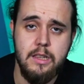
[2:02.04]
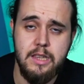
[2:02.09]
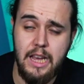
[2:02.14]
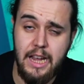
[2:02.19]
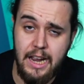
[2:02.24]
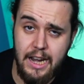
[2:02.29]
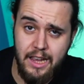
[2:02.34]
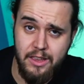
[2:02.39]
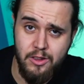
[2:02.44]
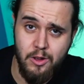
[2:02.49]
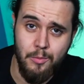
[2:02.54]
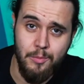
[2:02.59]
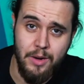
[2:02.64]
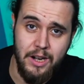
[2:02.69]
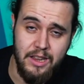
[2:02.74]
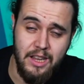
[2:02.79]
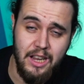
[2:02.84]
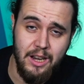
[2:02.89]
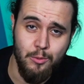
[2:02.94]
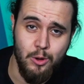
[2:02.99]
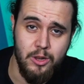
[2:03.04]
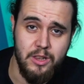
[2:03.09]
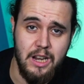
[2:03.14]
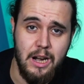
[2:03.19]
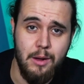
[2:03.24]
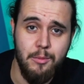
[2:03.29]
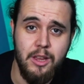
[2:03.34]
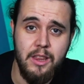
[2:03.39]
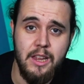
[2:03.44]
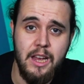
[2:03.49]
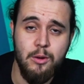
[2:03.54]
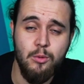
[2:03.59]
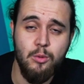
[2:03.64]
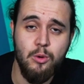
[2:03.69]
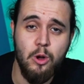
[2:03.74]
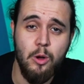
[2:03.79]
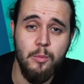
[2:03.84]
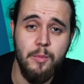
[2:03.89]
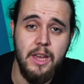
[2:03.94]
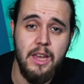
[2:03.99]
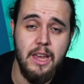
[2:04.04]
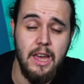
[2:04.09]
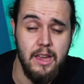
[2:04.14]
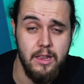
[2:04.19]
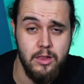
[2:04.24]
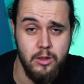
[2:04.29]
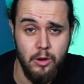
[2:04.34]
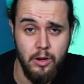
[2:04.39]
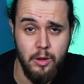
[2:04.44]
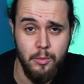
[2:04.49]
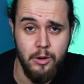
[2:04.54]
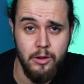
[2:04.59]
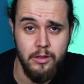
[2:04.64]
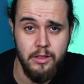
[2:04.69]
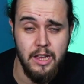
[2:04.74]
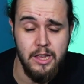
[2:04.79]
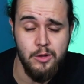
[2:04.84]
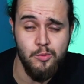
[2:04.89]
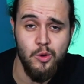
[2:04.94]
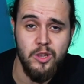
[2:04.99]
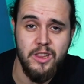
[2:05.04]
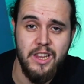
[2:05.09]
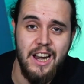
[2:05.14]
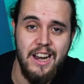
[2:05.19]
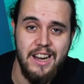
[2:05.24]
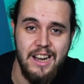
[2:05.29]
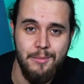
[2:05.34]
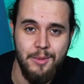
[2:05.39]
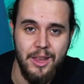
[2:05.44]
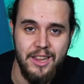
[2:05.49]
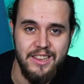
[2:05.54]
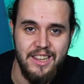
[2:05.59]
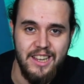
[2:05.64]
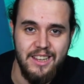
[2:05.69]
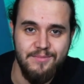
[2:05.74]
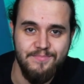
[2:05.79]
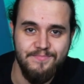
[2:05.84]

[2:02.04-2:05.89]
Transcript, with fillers: Si queréis convertir vuestra vida en un cómic, Storyboard es vuestra herramienta.